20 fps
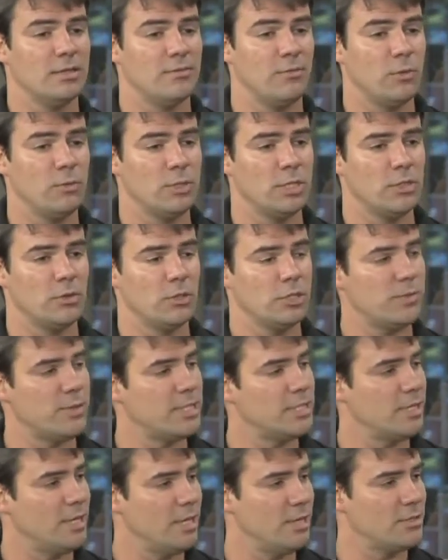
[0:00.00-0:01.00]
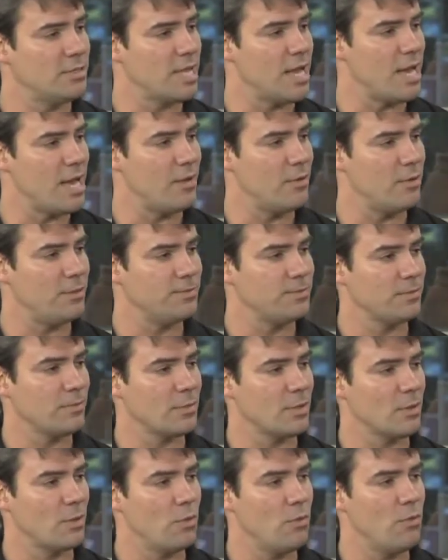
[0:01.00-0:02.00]
Vamos ter dois brasileiros na água.
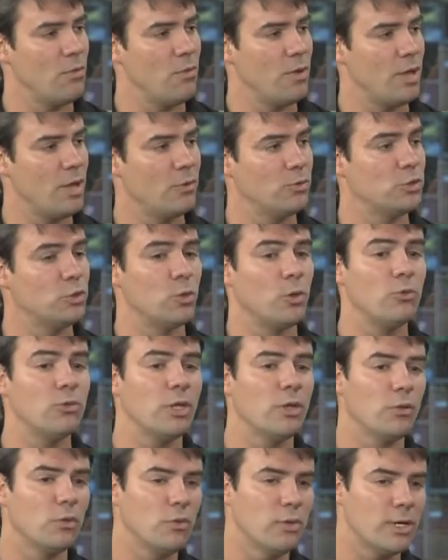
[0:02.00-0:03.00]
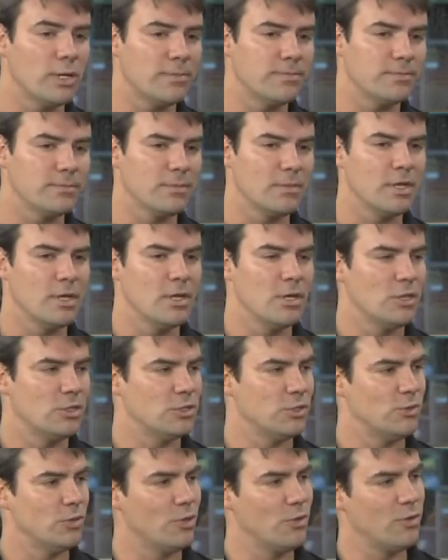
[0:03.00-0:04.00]
Um é o João De Luca,
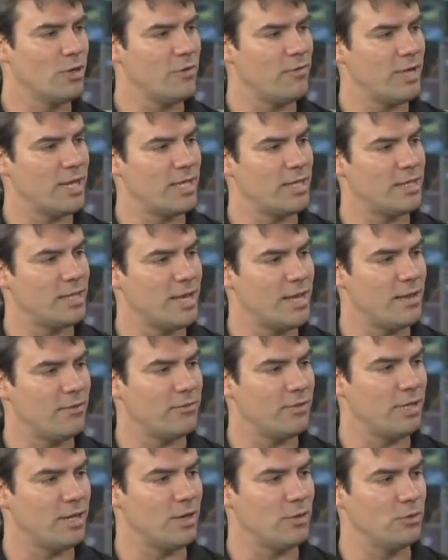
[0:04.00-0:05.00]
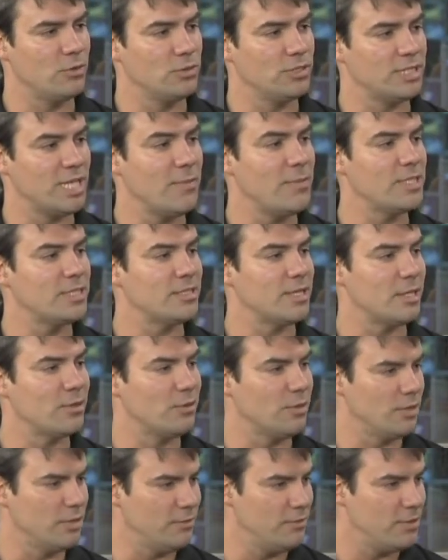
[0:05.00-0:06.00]
então, De Luca vai nadar a final do 100 metros
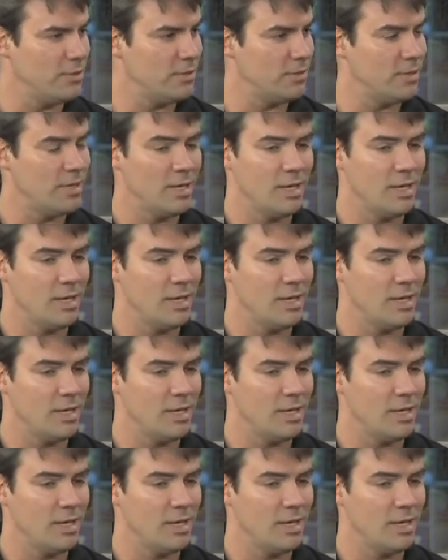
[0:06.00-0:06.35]
nado livre.